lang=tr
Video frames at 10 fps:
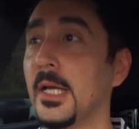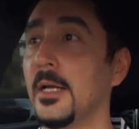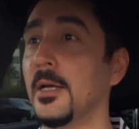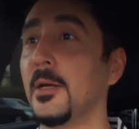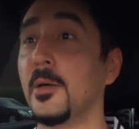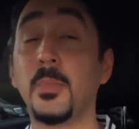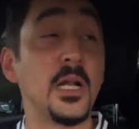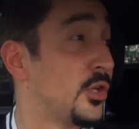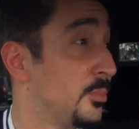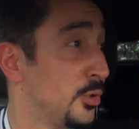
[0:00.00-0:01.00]
e,
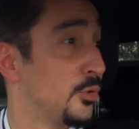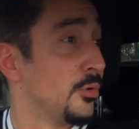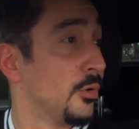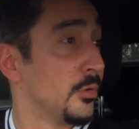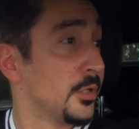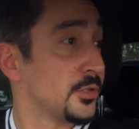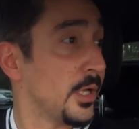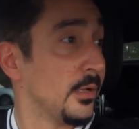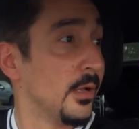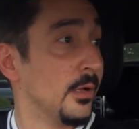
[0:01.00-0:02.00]
belki bir gün olur
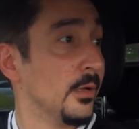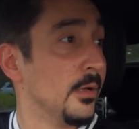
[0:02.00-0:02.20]
inşallah.